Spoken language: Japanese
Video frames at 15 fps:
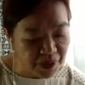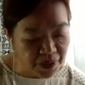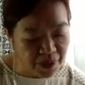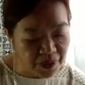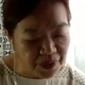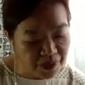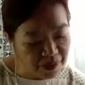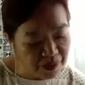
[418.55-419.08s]

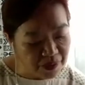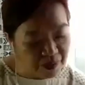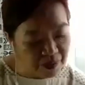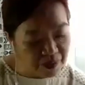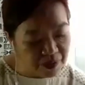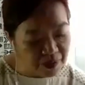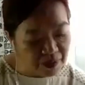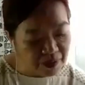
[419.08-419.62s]
進めており
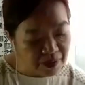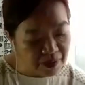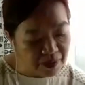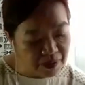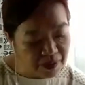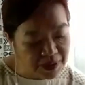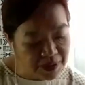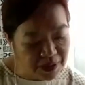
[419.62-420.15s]
ます。
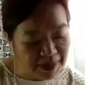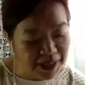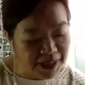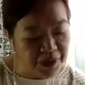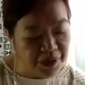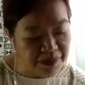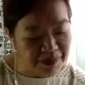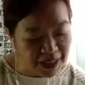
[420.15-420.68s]

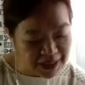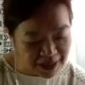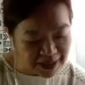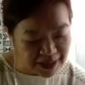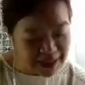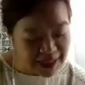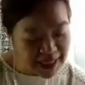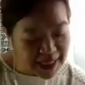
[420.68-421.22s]
で
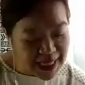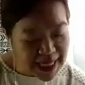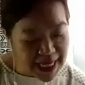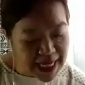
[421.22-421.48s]
FCT は